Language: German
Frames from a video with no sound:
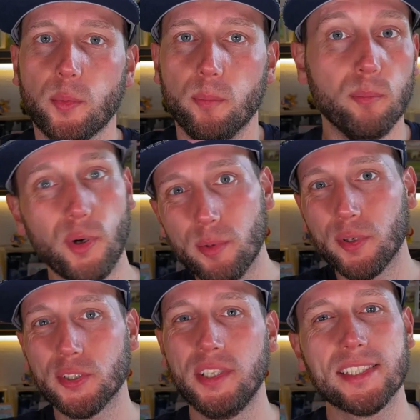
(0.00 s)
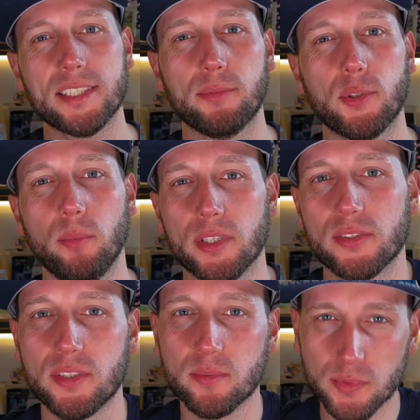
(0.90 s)
Moin Moin und herzlich willkommen jetzt
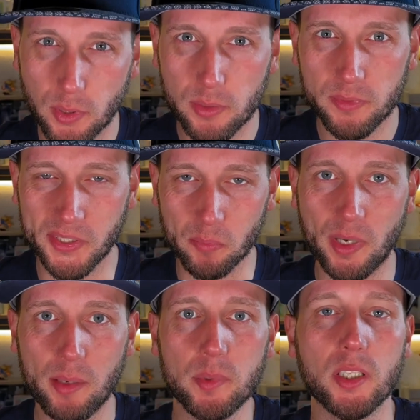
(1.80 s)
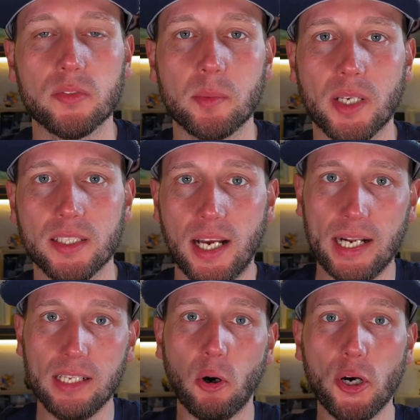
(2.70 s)
zu diesem neuen Video bei mir auf dem
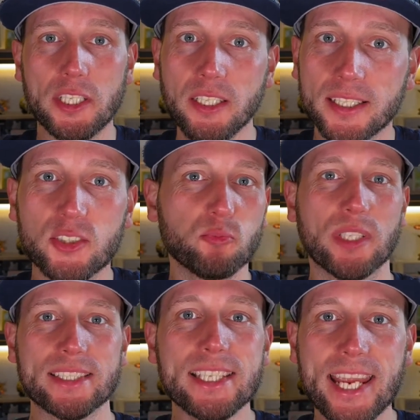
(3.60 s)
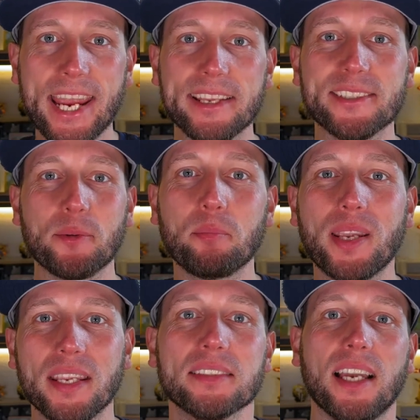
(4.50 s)
Kanal. Heute geht es um das erste
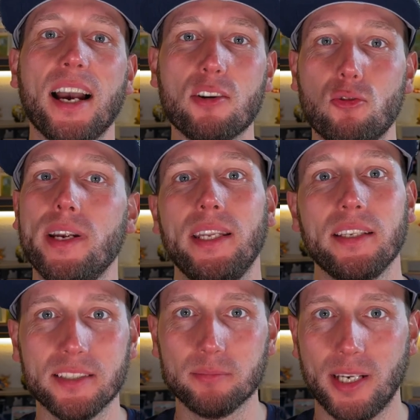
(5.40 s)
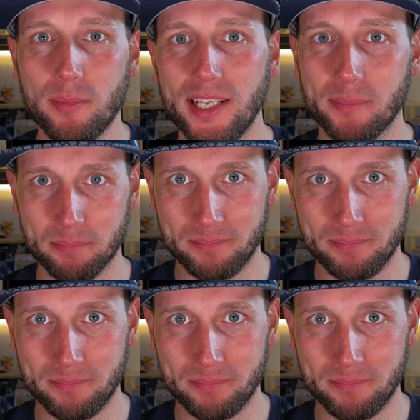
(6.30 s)
PSA-Grading in meinem Leben.